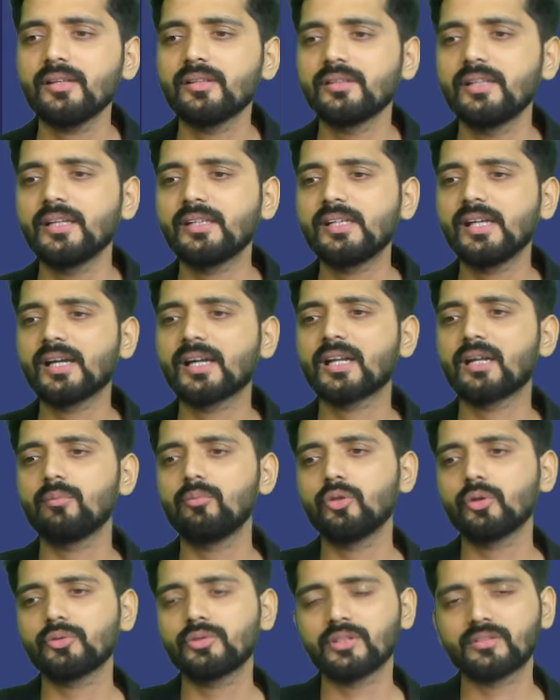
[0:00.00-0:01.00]
देखिए अगर हम
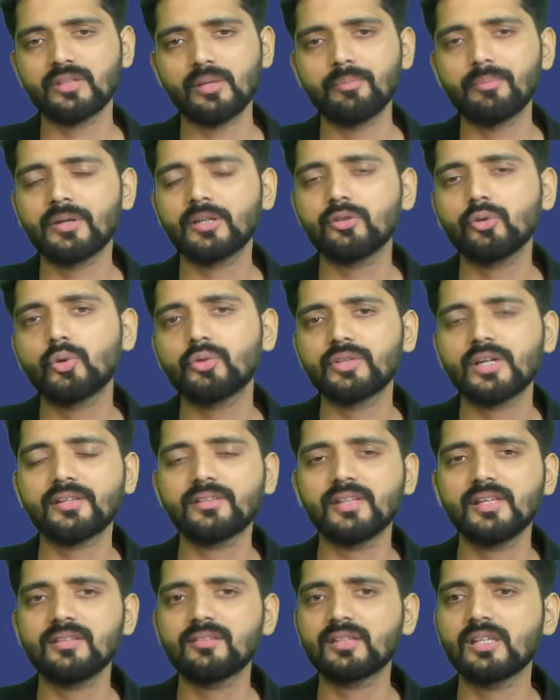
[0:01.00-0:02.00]
लोग दिसंबर
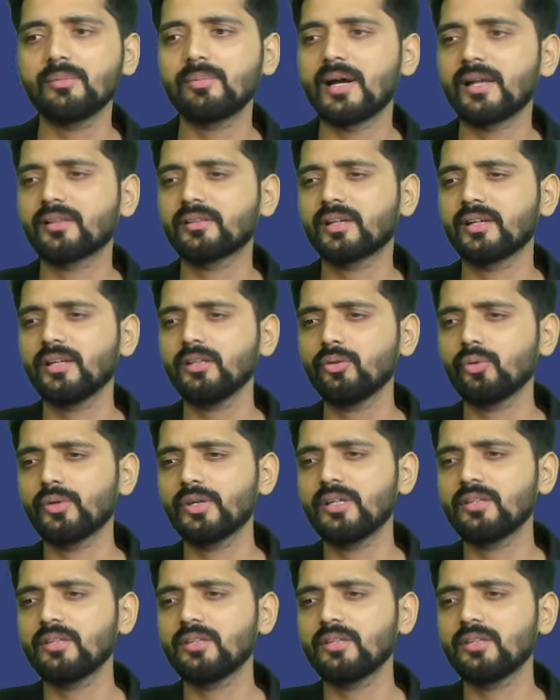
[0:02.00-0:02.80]
2023 की बात करें तो